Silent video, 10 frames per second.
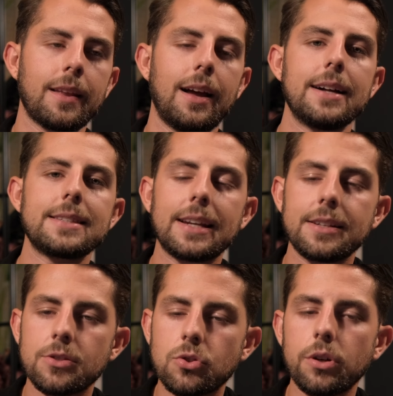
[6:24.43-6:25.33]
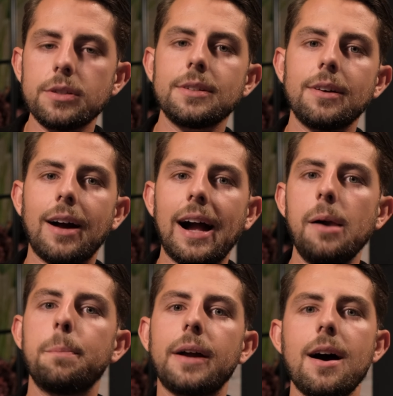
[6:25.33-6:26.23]
als eine solche
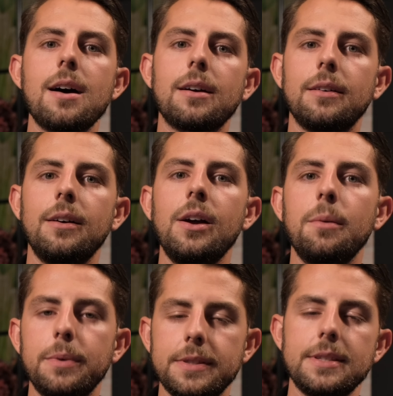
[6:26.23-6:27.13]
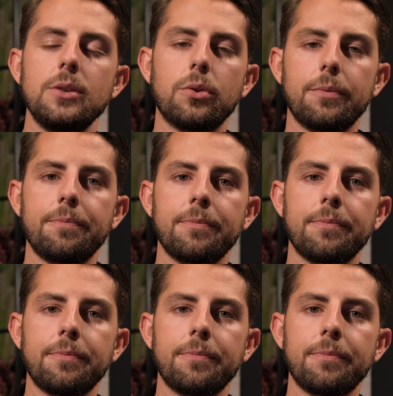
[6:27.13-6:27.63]
halbgare Beziehung.